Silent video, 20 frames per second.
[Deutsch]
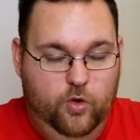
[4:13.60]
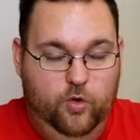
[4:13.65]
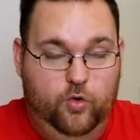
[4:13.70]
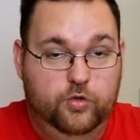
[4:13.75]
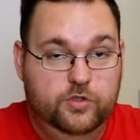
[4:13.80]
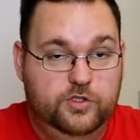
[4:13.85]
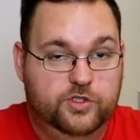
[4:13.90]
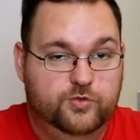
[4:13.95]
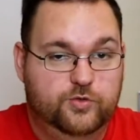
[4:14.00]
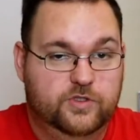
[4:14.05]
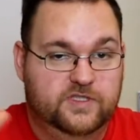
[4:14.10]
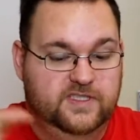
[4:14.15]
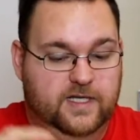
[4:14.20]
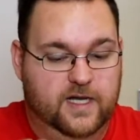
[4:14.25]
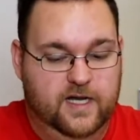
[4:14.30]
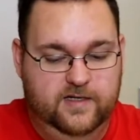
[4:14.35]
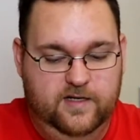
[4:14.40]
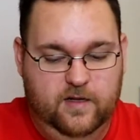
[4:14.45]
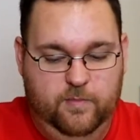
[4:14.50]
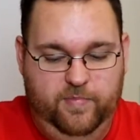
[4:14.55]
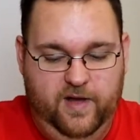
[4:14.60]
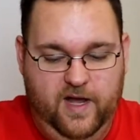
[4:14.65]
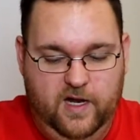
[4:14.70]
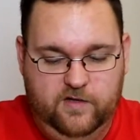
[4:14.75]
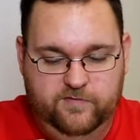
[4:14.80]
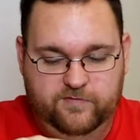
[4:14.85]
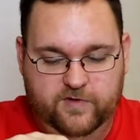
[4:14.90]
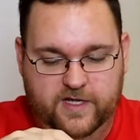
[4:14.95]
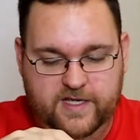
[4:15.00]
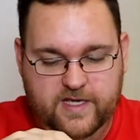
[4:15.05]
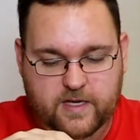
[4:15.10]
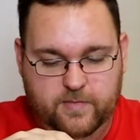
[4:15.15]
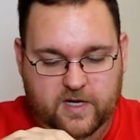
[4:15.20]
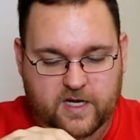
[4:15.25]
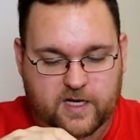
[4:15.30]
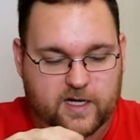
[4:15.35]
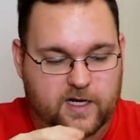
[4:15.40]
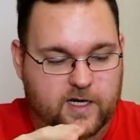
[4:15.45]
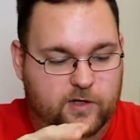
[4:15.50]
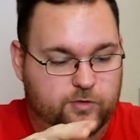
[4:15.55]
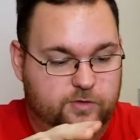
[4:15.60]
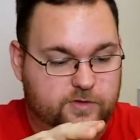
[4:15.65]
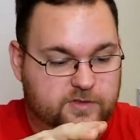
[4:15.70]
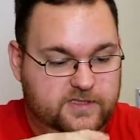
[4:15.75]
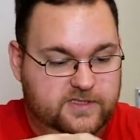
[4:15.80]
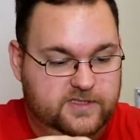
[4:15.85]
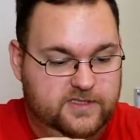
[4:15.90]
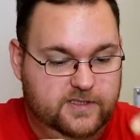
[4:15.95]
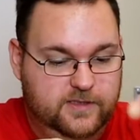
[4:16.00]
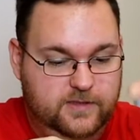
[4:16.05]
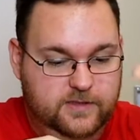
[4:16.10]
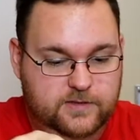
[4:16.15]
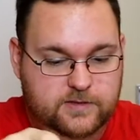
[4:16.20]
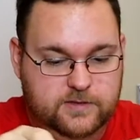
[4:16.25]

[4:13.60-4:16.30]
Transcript: Und ich würde sagen, dann packen wir hier mal aus. Ja.